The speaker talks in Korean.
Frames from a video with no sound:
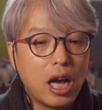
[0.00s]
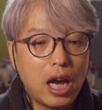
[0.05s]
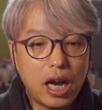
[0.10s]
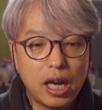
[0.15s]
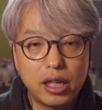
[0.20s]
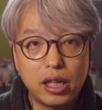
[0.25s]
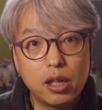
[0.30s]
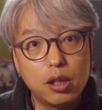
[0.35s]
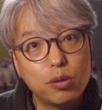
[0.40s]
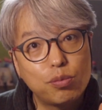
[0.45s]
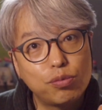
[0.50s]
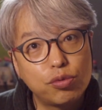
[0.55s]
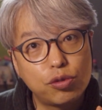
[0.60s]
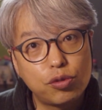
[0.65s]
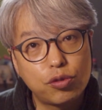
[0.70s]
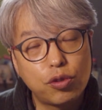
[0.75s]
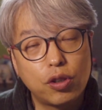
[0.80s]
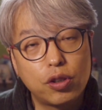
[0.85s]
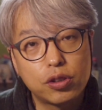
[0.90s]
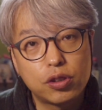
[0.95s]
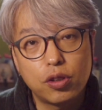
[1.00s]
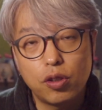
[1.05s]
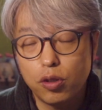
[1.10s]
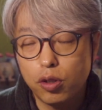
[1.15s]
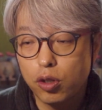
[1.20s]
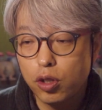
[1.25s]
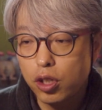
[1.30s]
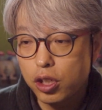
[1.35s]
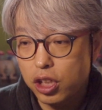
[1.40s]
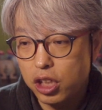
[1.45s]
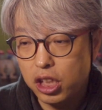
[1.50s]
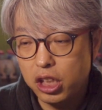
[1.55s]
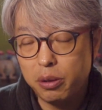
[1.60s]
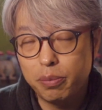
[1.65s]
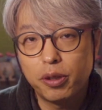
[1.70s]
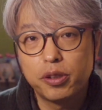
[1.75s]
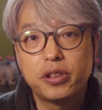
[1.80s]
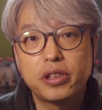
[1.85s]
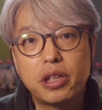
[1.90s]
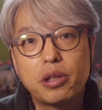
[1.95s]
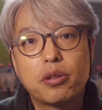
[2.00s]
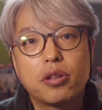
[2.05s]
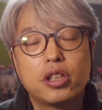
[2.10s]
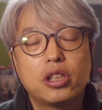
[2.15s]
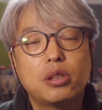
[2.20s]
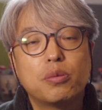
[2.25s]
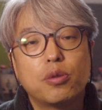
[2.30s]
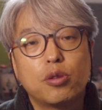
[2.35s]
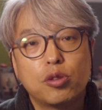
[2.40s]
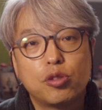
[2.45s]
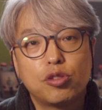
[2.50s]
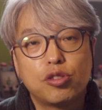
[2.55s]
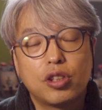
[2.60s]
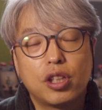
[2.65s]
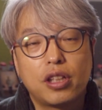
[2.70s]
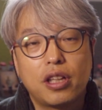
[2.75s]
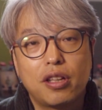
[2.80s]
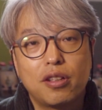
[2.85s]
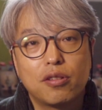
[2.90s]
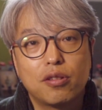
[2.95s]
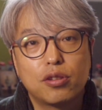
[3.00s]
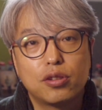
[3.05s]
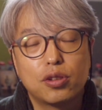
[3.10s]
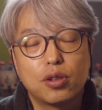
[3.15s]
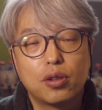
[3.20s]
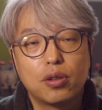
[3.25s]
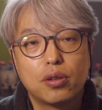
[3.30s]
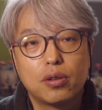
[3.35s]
하나로 묶어서 2번 채널에 집어넣어주게 되는 거죠.